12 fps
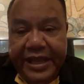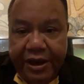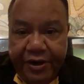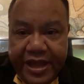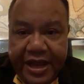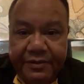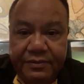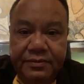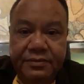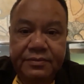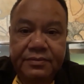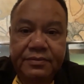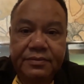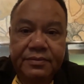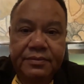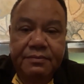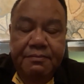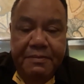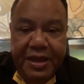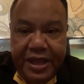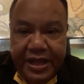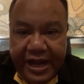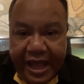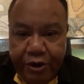แต่ก็ยังมี
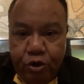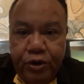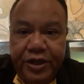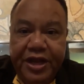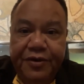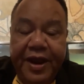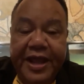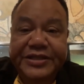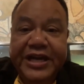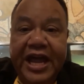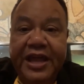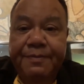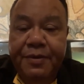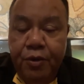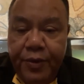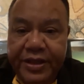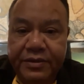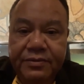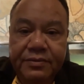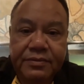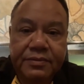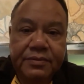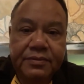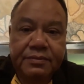หลายคนที่เกรงใจประวิตร
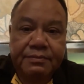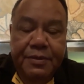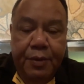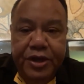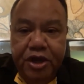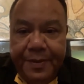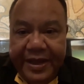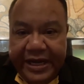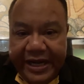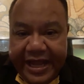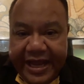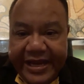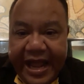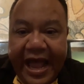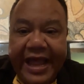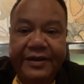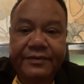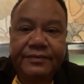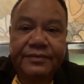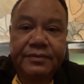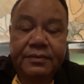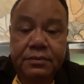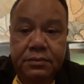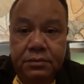ประวิตรก็ไปเคลียร์ให้ได้
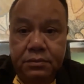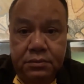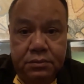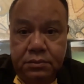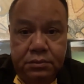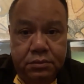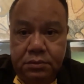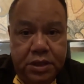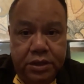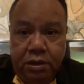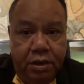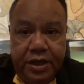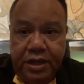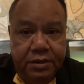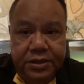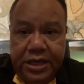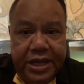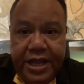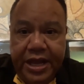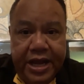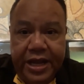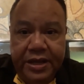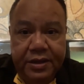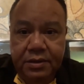แต่ตอนนี้จะเคลียร์ยั
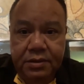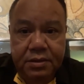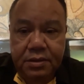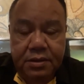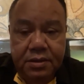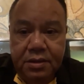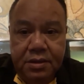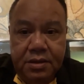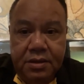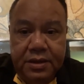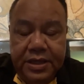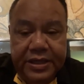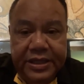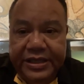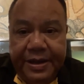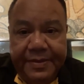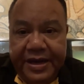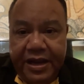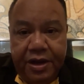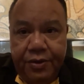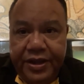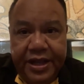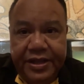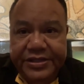งไงอ่ะนะถ้าธรรมนัส
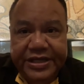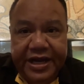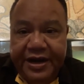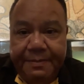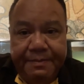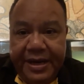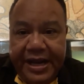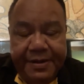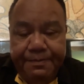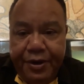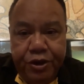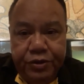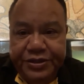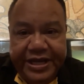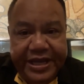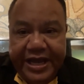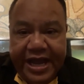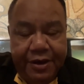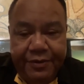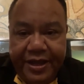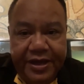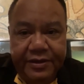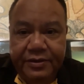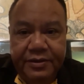เขาคิดจะกลับมาเล่นประยุทธ์จริงคราว
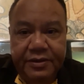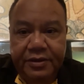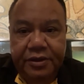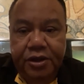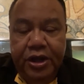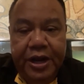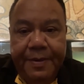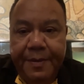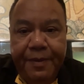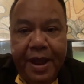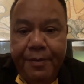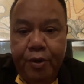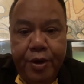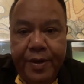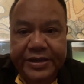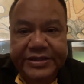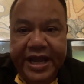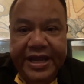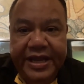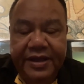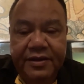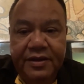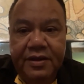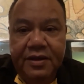นี้ตอนอภิปรายไม่ไว้วางใจเนี่
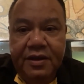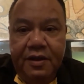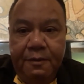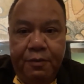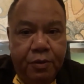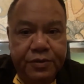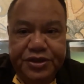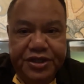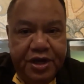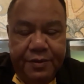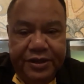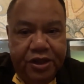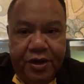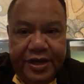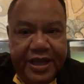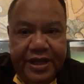ยผมเชื่อว่าตอน